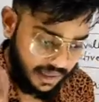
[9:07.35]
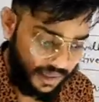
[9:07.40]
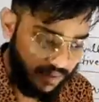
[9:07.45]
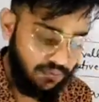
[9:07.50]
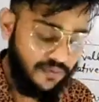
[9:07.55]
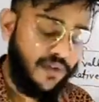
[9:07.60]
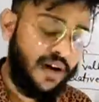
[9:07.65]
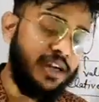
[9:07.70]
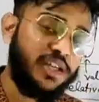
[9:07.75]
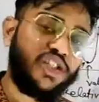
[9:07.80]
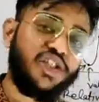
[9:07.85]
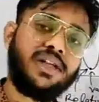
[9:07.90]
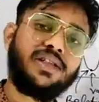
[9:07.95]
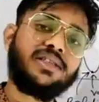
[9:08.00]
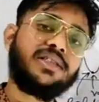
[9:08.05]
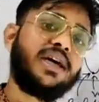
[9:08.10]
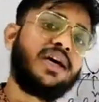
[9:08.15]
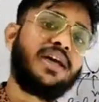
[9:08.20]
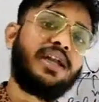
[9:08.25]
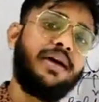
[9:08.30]
फंक्शंस
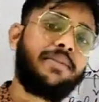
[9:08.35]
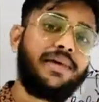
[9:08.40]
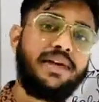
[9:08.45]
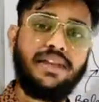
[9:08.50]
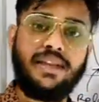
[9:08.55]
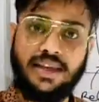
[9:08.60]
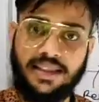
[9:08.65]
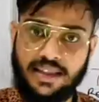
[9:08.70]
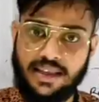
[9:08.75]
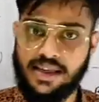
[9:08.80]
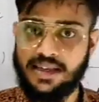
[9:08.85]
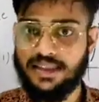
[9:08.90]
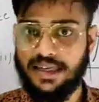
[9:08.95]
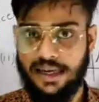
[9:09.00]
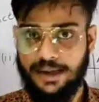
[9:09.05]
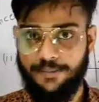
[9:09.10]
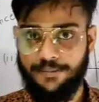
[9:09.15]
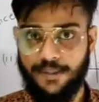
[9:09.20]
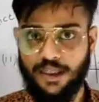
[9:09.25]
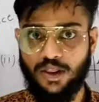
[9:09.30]
अगर हमें दे दिए जाएं
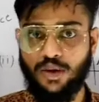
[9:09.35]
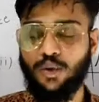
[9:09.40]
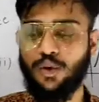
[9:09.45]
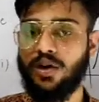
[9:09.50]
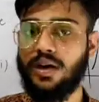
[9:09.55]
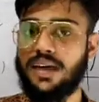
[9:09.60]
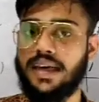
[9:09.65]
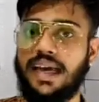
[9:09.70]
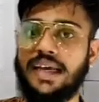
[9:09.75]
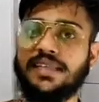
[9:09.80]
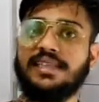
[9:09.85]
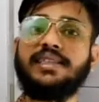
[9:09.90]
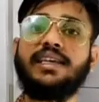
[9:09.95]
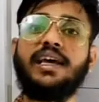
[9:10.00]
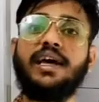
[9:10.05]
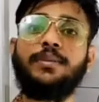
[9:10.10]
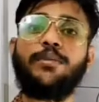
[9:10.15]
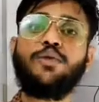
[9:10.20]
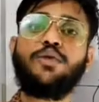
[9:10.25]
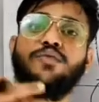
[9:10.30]
तो कैसे
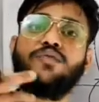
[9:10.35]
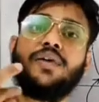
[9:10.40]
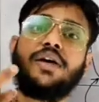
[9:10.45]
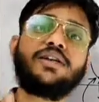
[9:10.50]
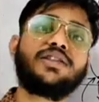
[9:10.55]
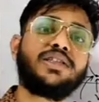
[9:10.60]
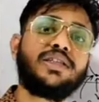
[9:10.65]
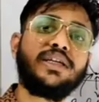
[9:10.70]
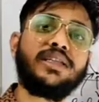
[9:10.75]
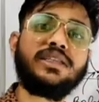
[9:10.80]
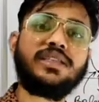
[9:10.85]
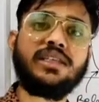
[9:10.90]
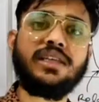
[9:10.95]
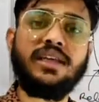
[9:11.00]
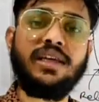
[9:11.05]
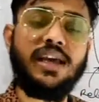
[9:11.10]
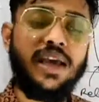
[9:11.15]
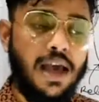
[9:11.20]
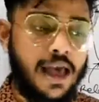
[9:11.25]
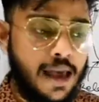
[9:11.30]
हम उन फंक्शंस की
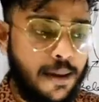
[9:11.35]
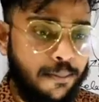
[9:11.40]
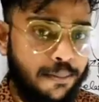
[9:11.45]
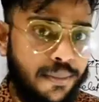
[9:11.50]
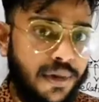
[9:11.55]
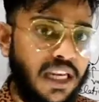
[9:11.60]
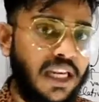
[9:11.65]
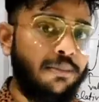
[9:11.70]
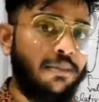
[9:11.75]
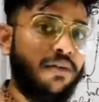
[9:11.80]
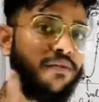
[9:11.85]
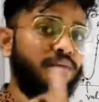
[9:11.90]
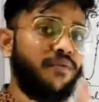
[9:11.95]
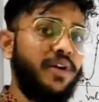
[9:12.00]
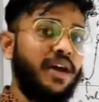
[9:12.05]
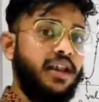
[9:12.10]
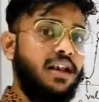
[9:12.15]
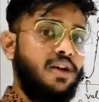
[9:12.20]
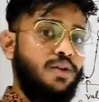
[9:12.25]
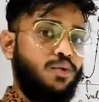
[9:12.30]
मिनिमम
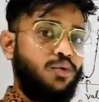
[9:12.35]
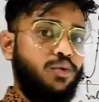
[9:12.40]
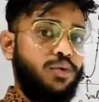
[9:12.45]
वैल्यू